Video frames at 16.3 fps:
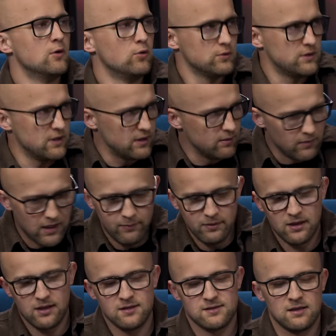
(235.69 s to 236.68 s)
вот эти
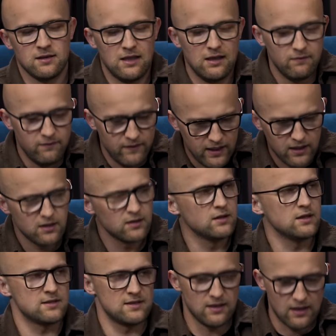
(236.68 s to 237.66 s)
маменькины сынки,
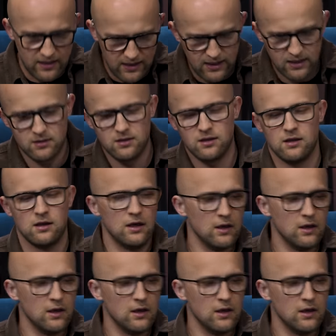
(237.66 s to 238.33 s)
веганы, сыроеды,